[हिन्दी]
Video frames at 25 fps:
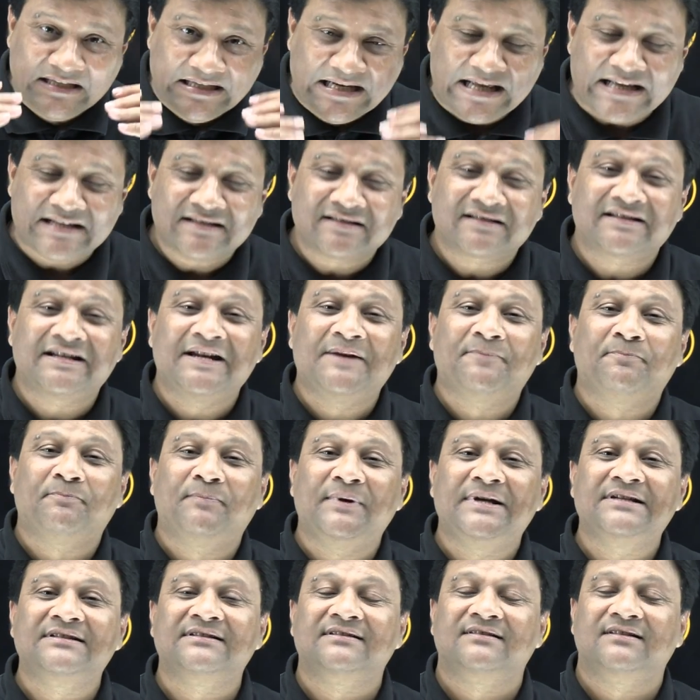नेक्स्ट स्टेप
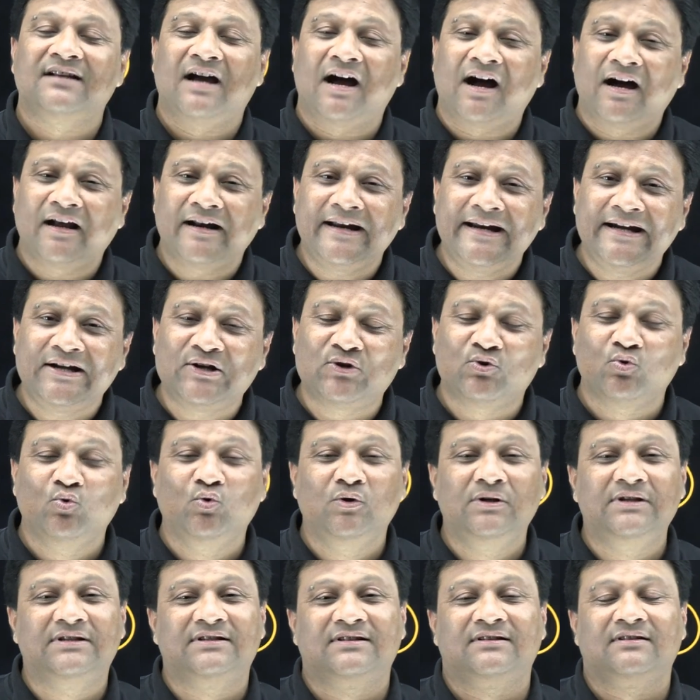पे सारे
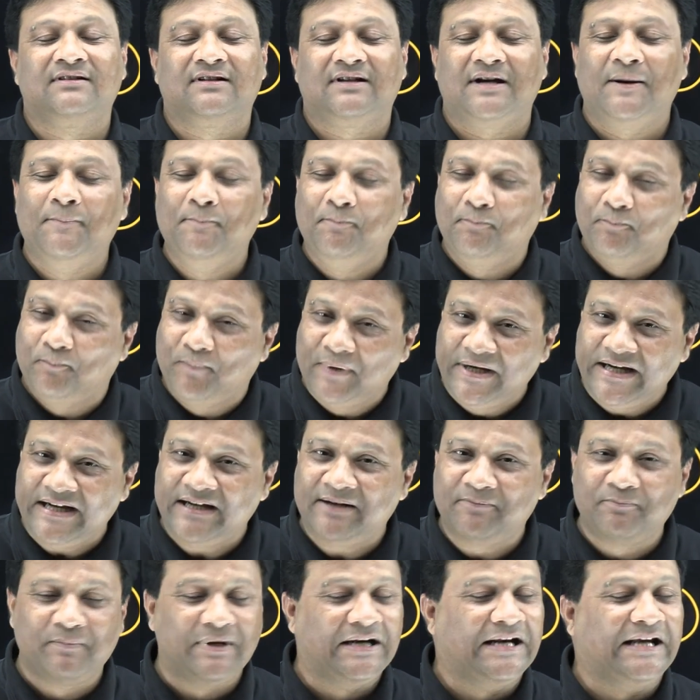टूल्स
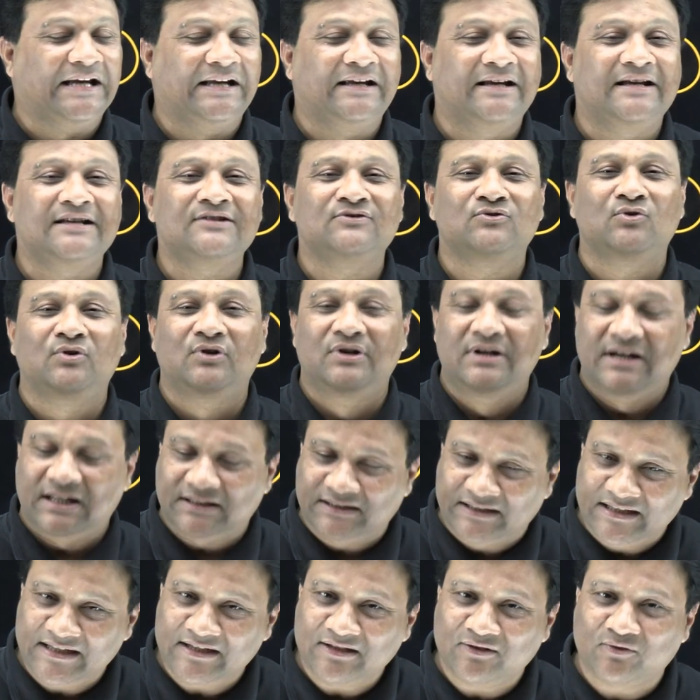कंप्लीट मिलेंगे सो
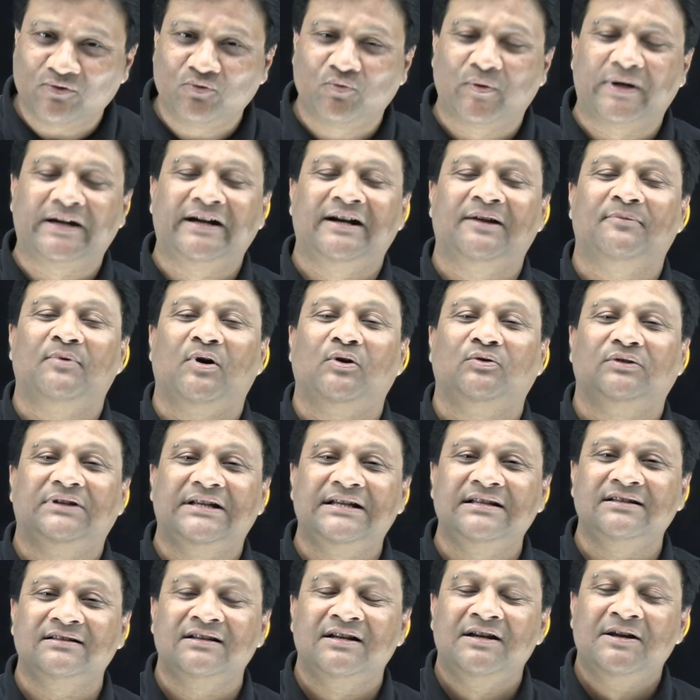नथिंग टू वरीड अबाउट
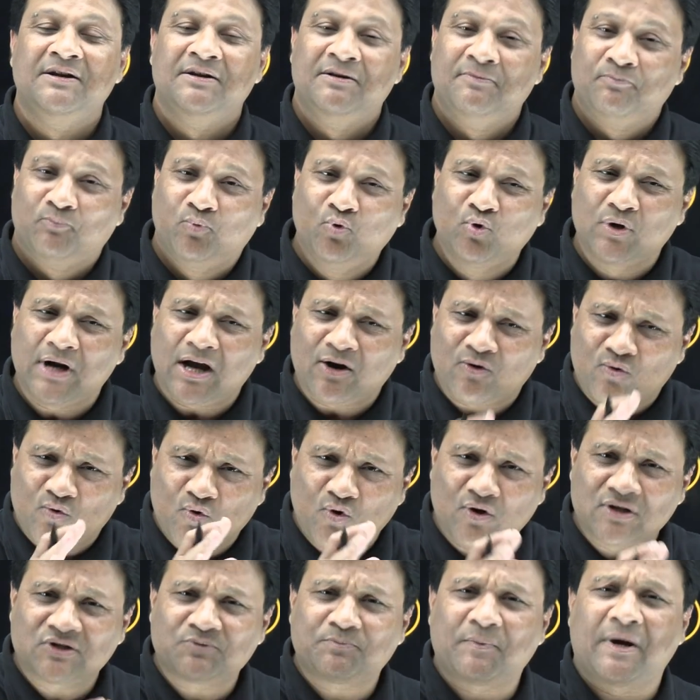दिस पूरा
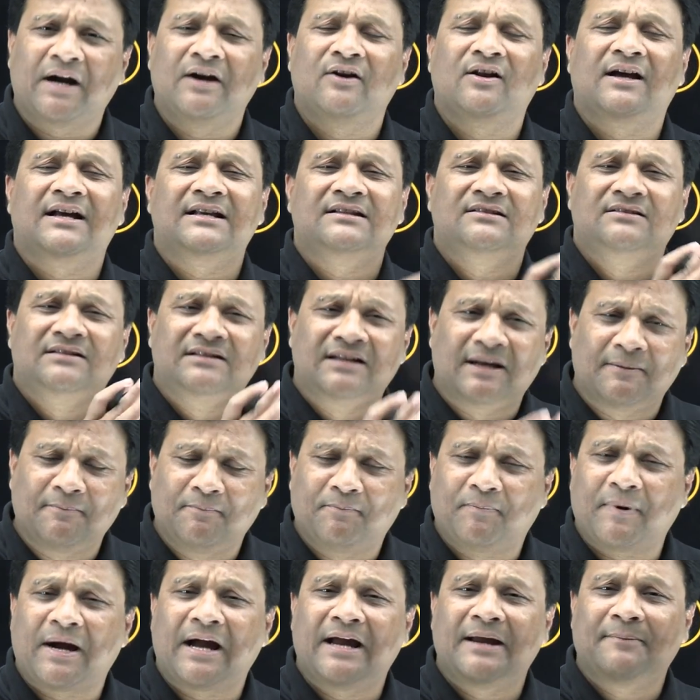कोर्स पांडास
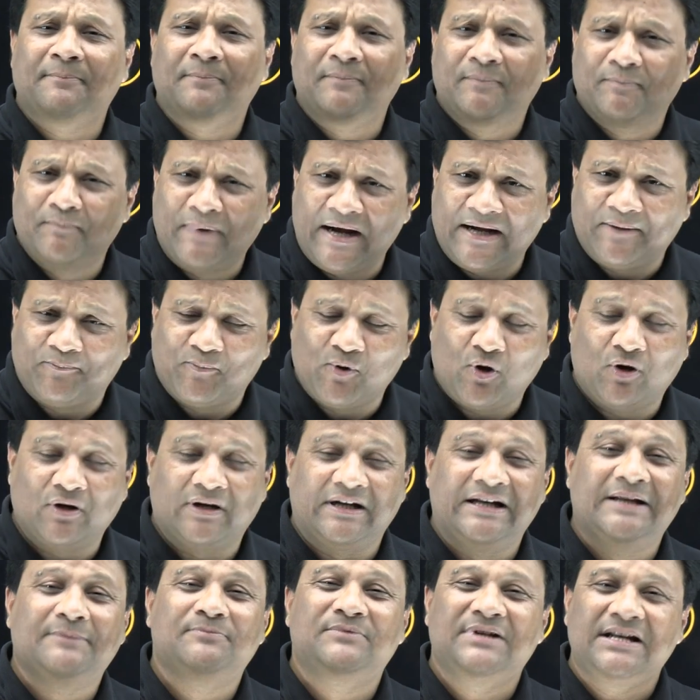नम पाए बेट
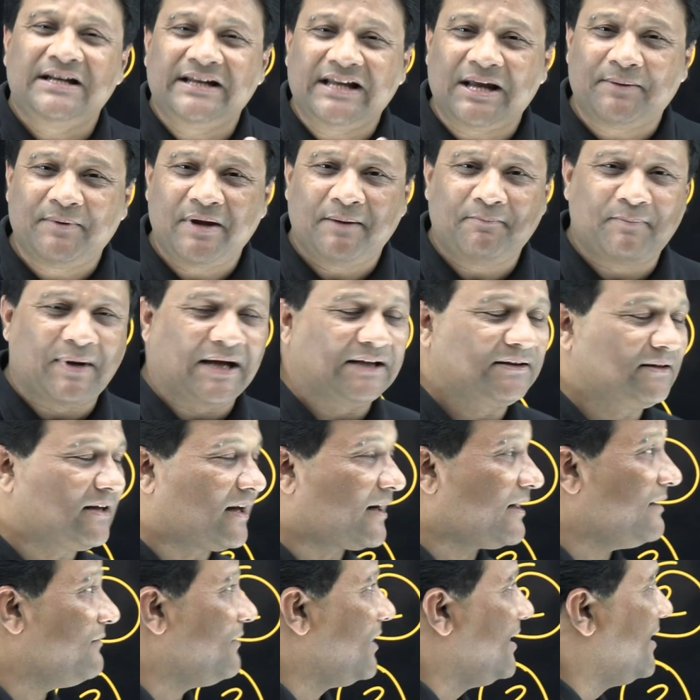प्लॉट लिप जिनके अभी हम बात
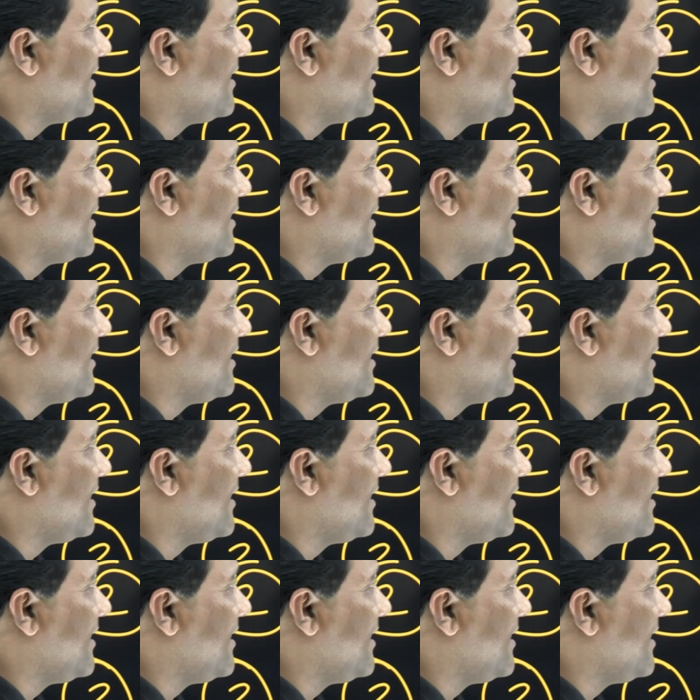करने